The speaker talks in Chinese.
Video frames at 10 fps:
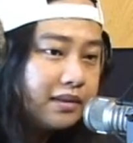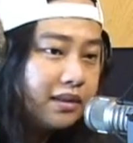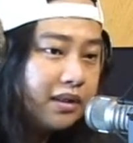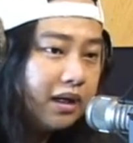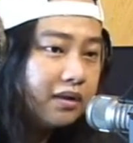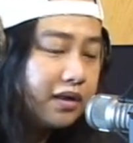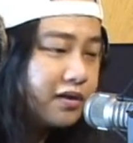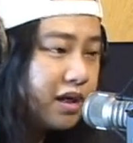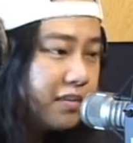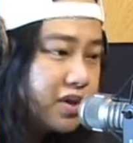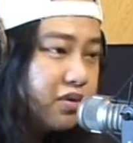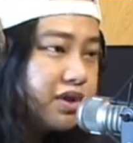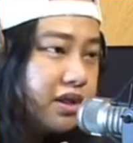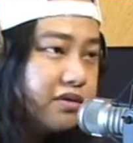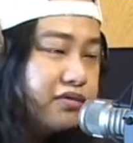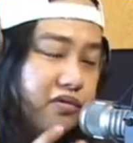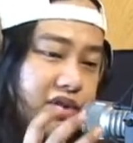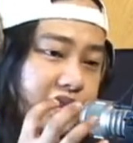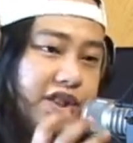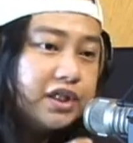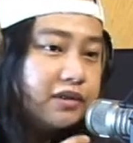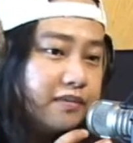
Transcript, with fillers: 嗯，啊，然后他们中间的父子情，